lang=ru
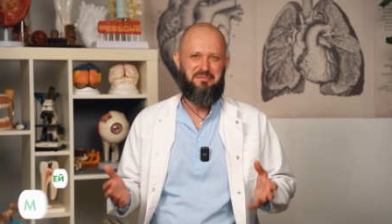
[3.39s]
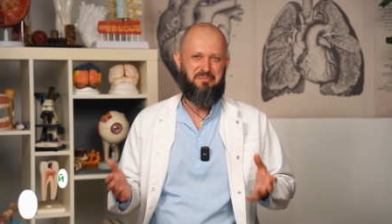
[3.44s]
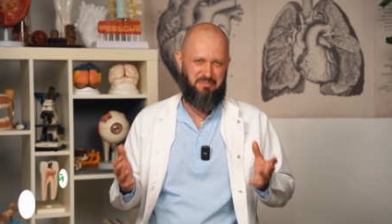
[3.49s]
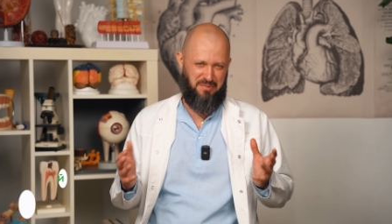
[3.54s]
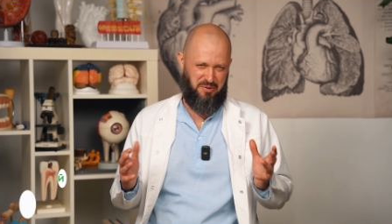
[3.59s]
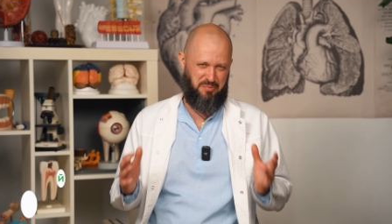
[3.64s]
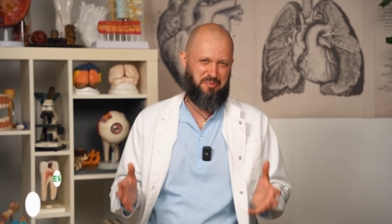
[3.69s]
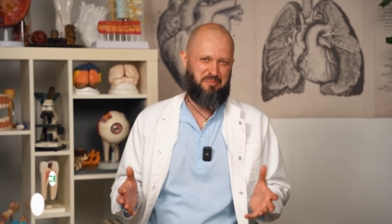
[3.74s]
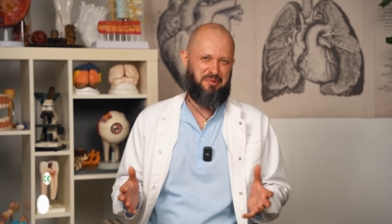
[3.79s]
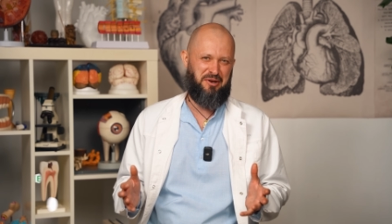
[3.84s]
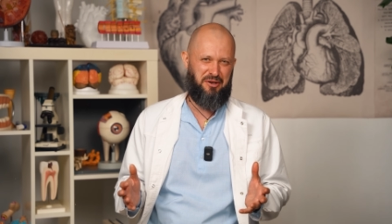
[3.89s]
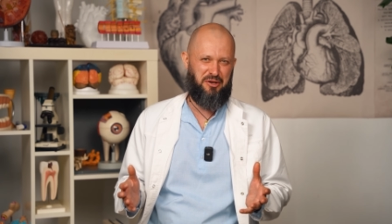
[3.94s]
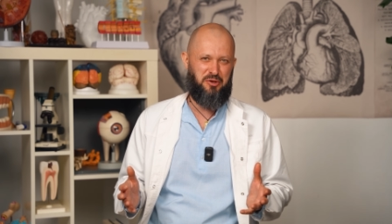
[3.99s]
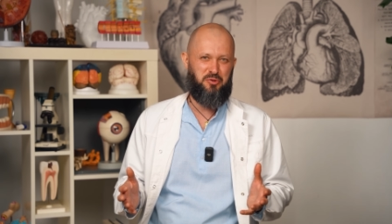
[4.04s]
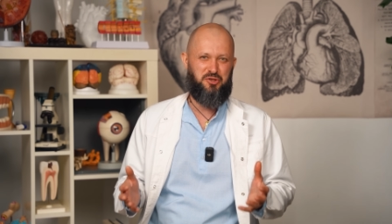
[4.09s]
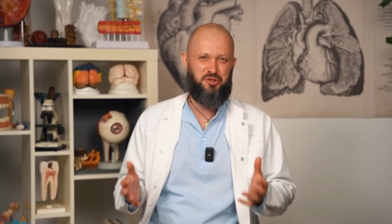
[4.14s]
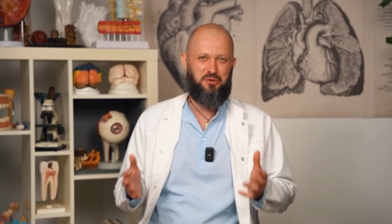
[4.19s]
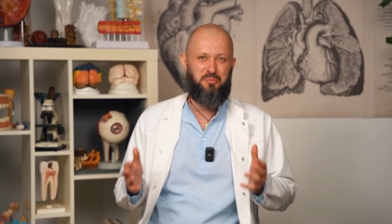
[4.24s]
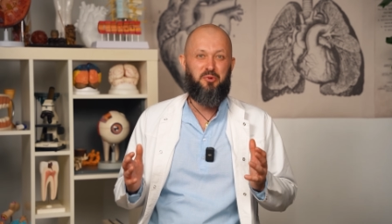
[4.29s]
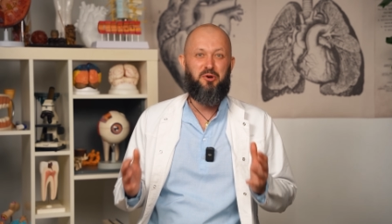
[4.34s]
Мы помогли
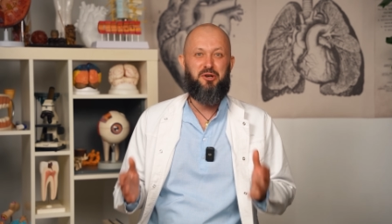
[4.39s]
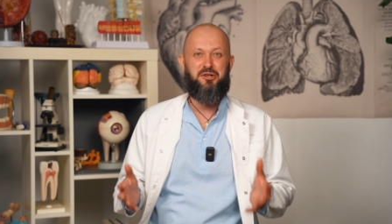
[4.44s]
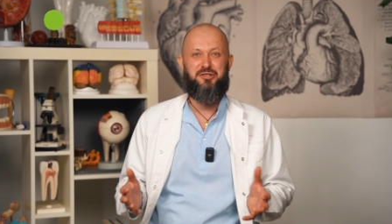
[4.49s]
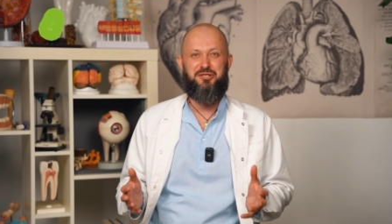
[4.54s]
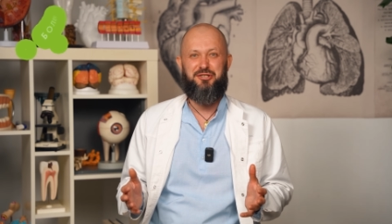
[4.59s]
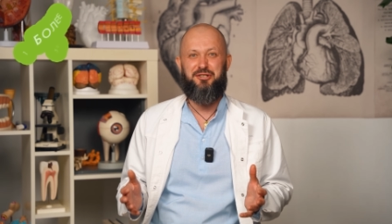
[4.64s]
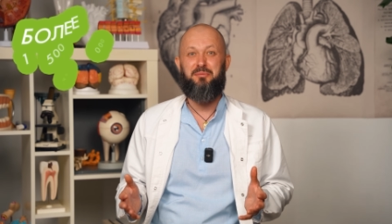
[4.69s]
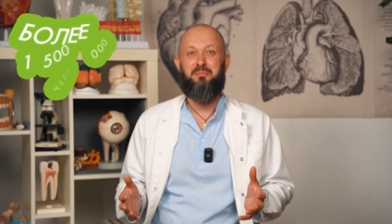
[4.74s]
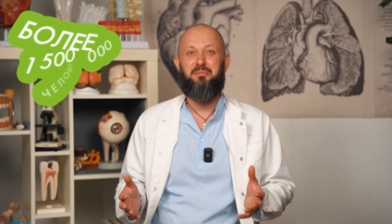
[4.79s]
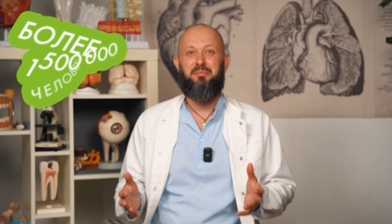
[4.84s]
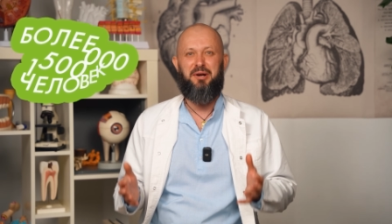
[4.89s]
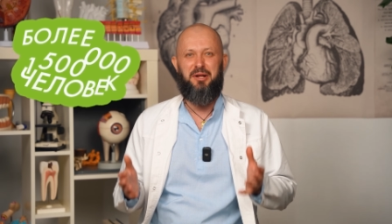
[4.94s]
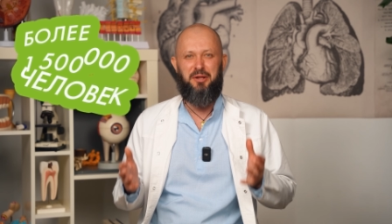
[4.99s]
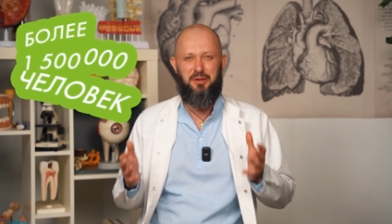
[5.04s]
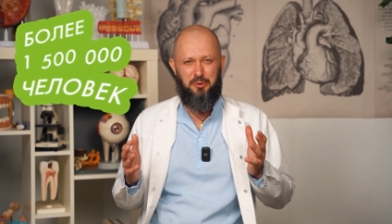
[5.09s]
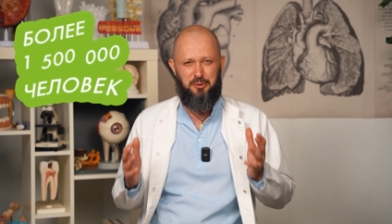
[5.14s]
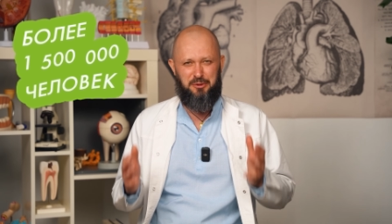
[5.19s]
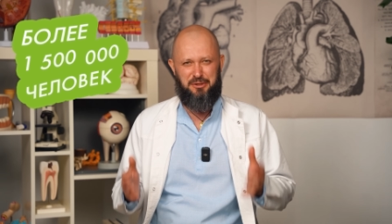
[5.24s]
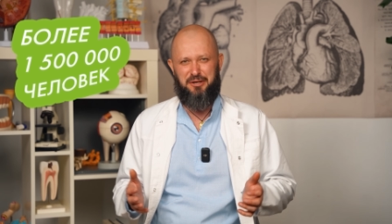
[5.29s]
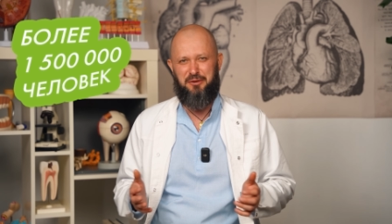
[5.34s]
уже больше, чем
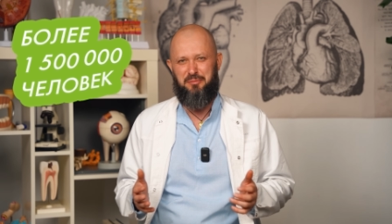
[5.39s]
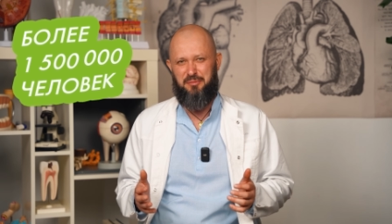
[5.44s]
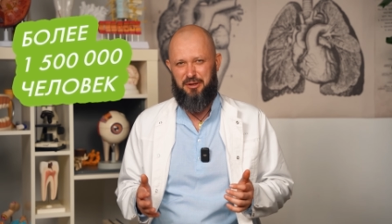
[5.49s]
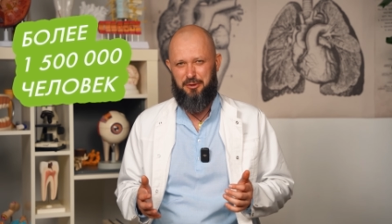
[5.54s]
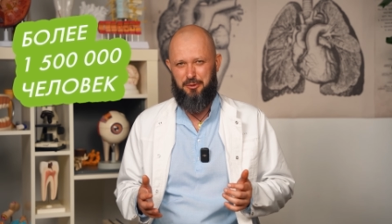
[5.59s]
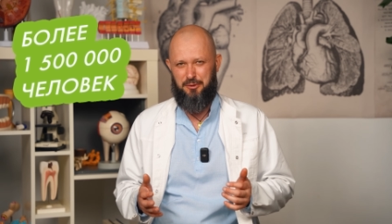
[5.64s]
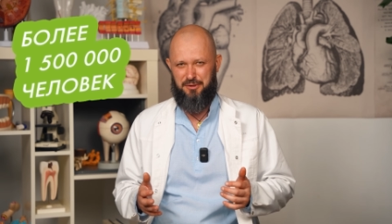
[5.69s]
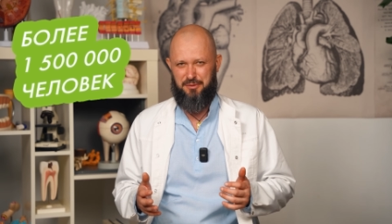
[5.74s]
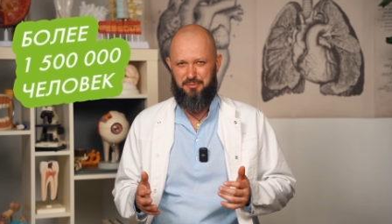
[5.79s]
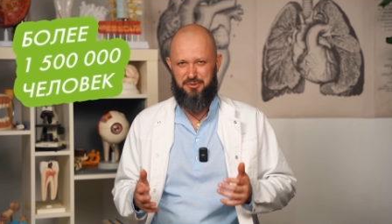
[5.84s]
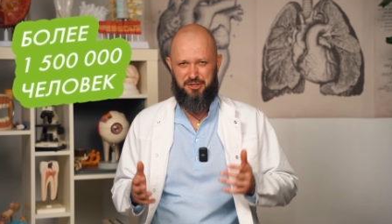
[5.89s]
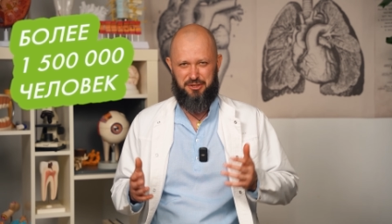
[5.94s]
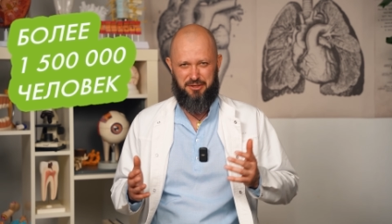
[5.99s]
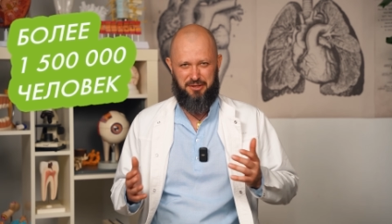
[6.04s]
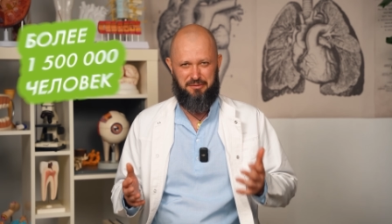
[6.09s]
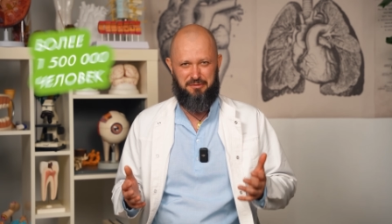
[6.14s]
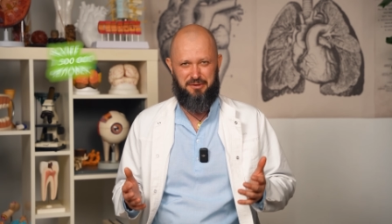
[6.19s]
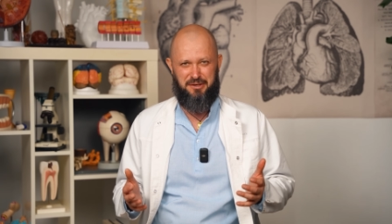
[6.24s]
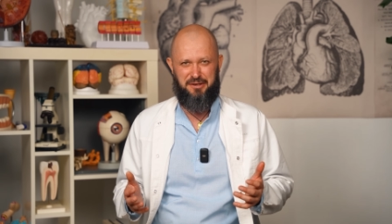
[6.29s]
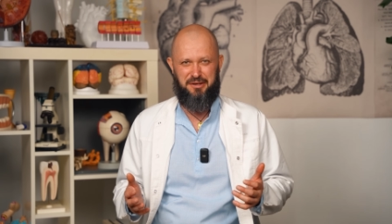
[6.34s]
полутора миллионам
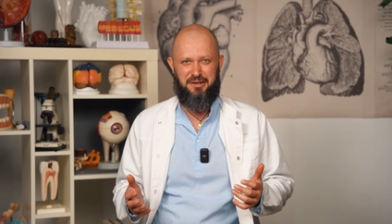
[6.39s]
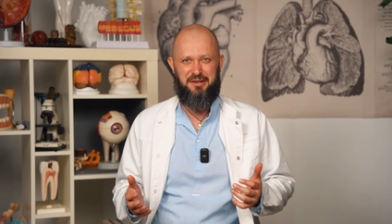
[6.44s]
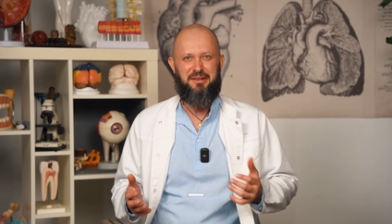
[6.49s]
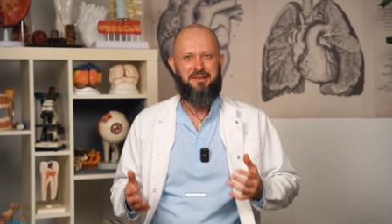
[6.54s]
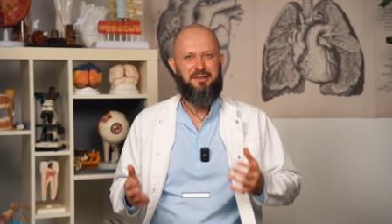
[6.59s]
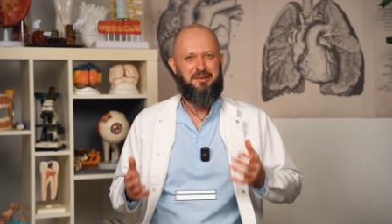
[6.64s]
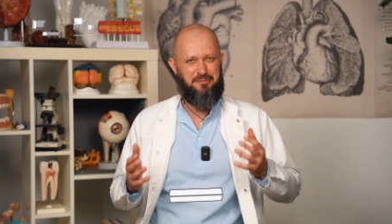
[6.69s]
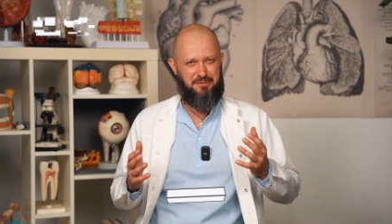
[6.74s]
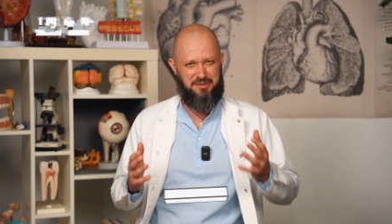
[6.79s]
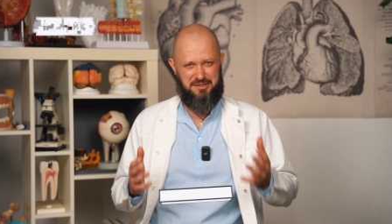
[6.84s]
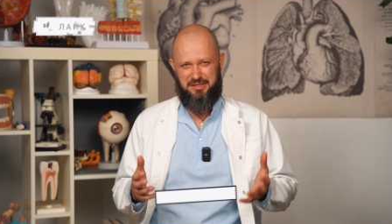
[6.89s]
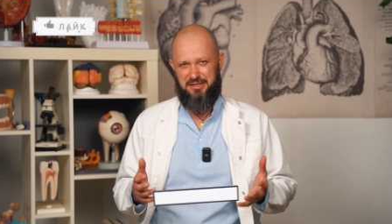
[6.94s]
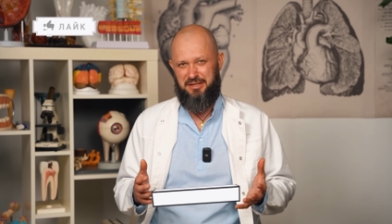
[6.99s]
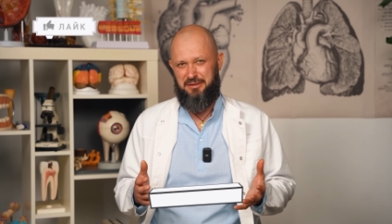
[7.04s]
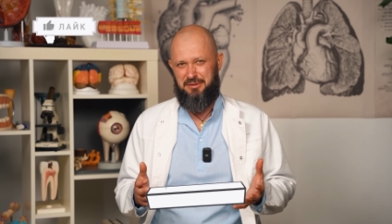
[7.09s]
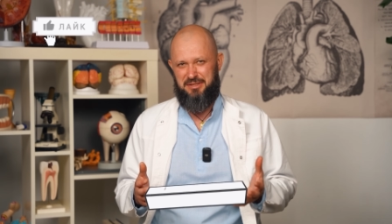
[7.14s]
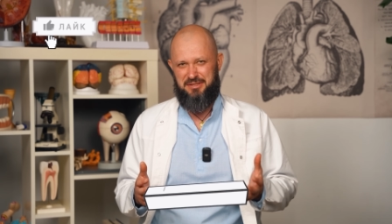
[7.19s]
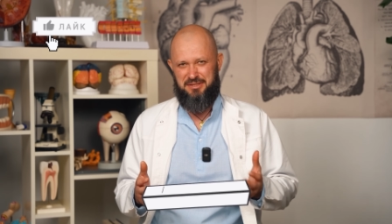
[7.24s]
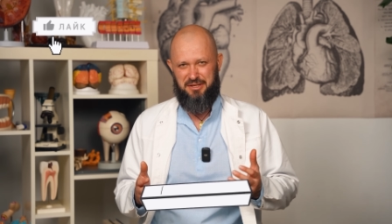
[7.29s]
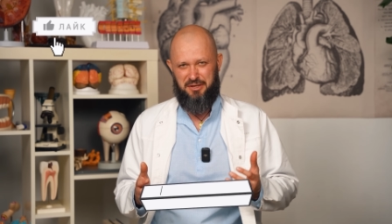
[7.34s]
человек
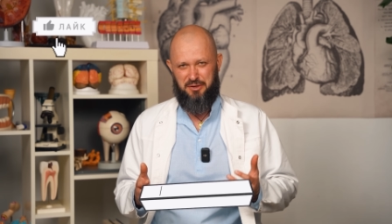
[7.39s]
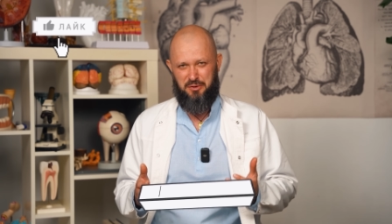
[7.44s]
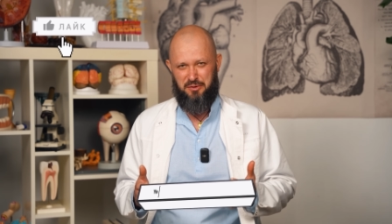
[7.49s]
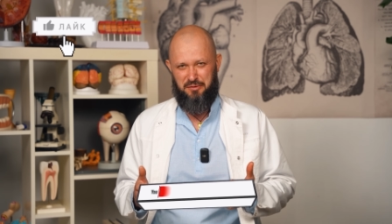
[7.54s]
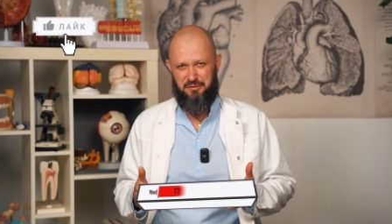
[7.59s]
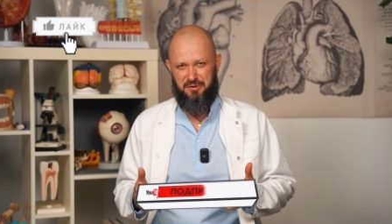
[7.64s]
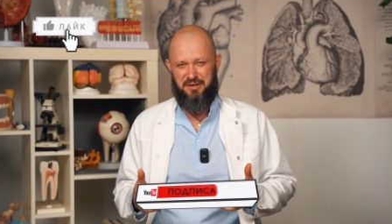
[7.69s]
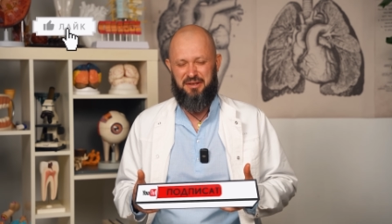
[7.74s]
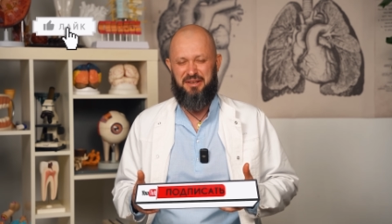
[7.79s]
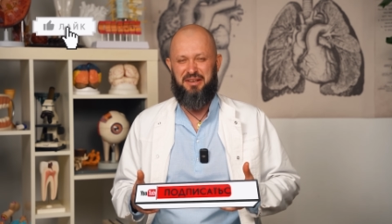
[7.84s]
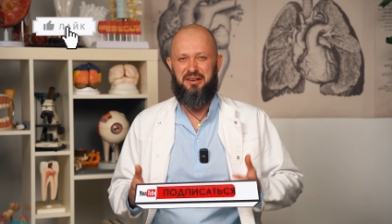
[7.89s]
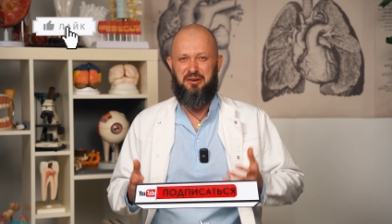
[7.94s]
восстановить здоровье,